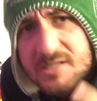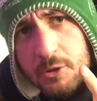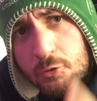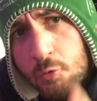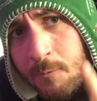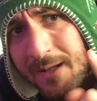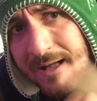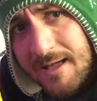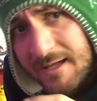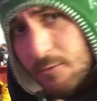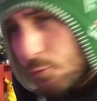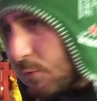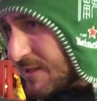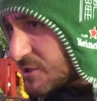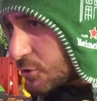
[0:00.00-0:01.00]
se tu magari
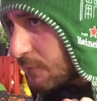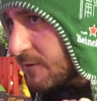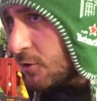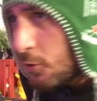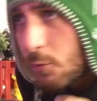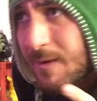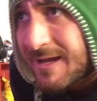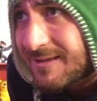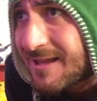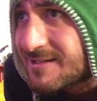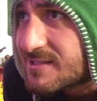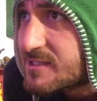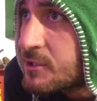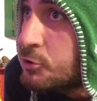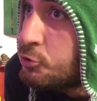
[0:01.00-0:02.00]
questo video lo
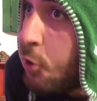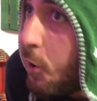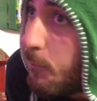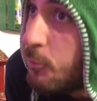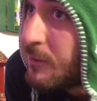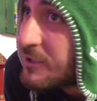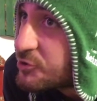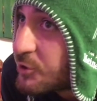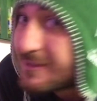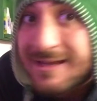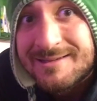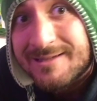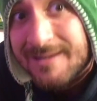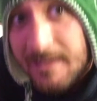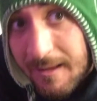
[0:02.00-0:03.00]
guardassi dopo una giornata di